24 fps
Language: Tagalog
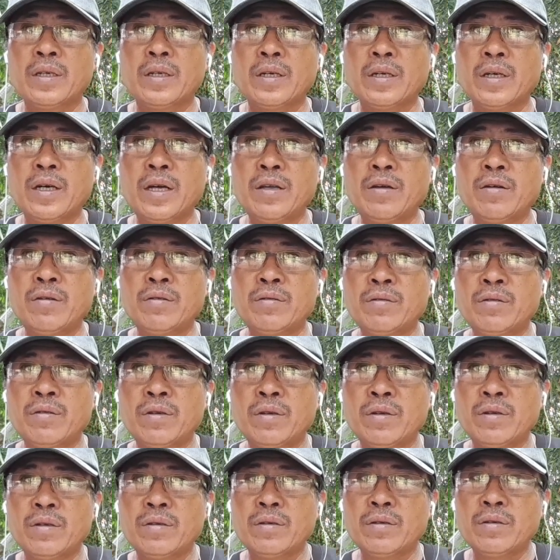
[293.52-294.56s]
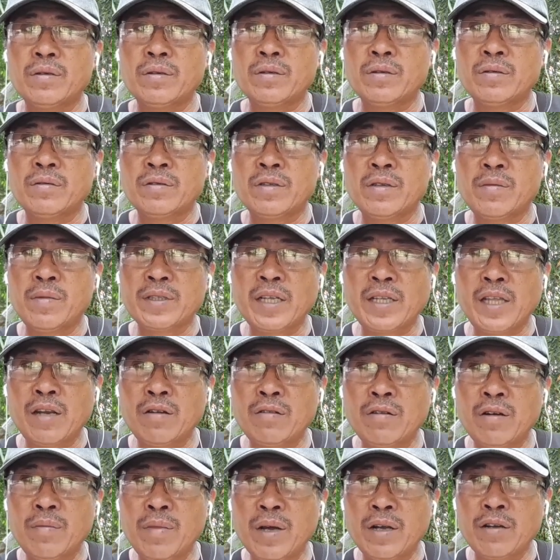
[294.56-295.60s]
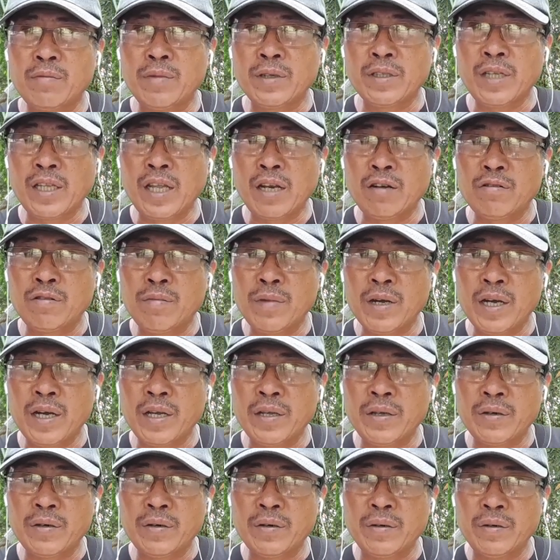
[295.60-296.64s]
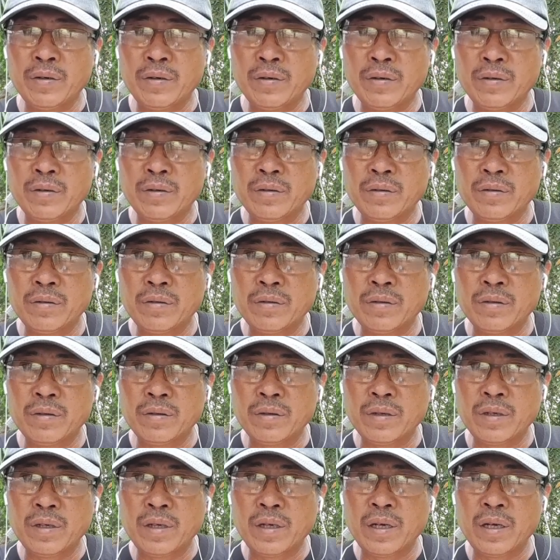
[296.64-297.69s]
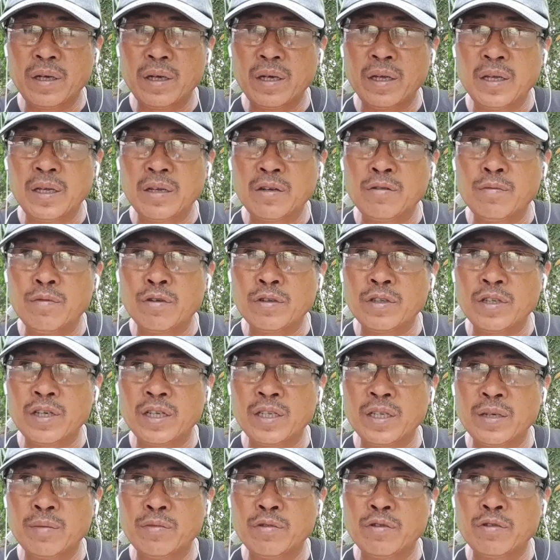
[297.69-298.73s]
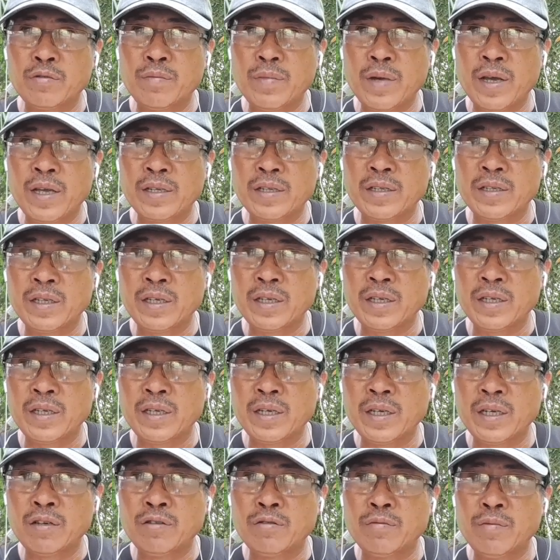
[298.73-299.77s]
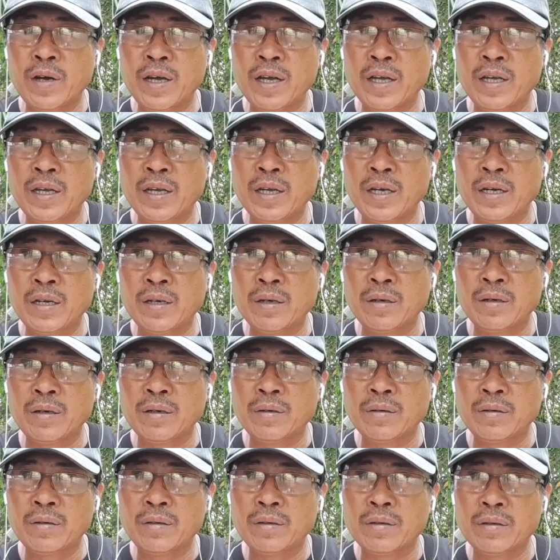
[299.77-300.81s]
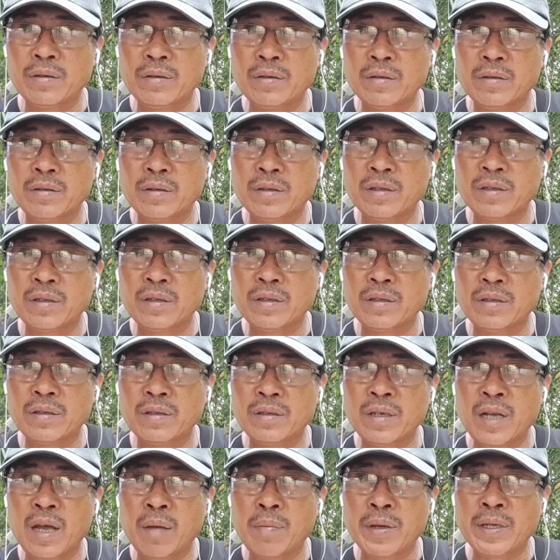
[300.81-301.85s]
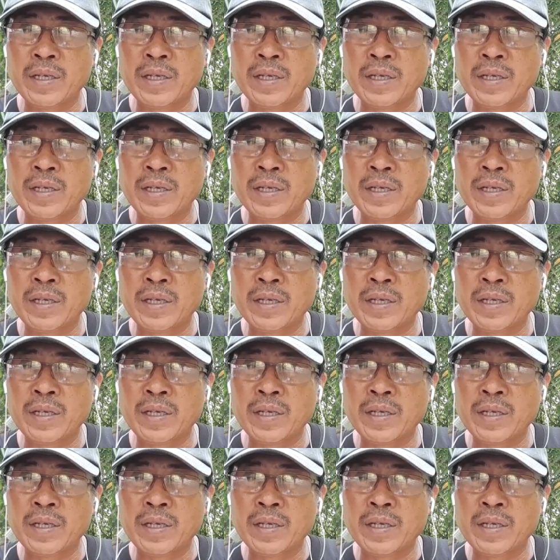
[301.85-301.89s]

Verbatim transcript: ngayon doon sa magtatanong naman kung magtatanong naman kayo ay eh, kumulot nga sa broad match eh ano ba ang dapat